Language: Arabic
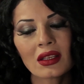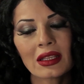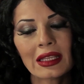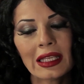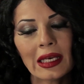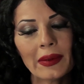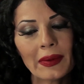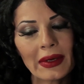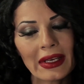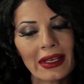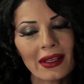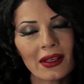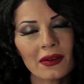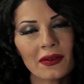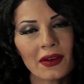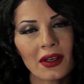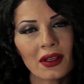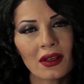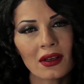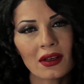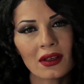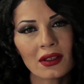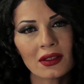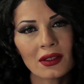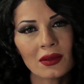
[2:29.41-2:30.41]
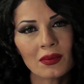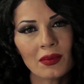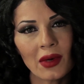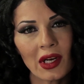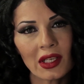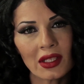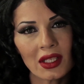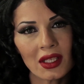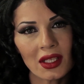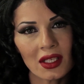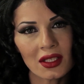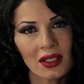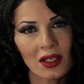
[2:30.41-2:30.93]
ده بخلاف علاقاتي
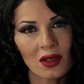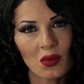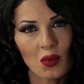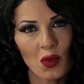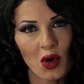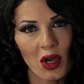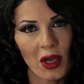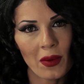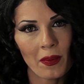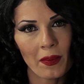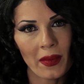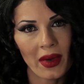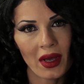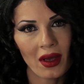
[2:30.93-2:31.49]
ببعض الناس المهمه